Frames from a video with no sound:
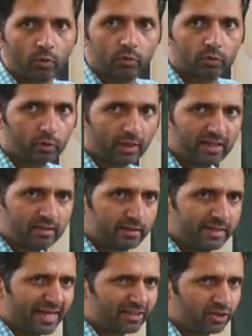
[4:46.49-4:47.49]
तो क्या इस
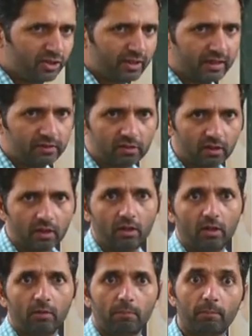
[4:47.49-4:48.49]
रिएक्शन के अंदर
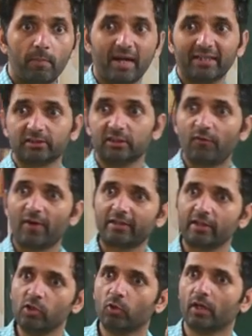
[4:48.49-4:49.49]
मास डिफेक्ट
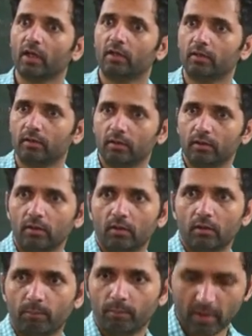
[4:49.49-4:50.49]
नहीं हो गया
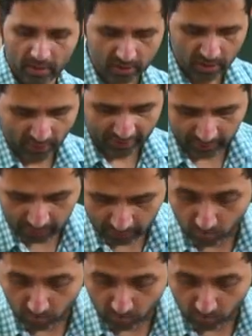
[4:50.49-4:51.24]
मास डिफेक्ट मतलब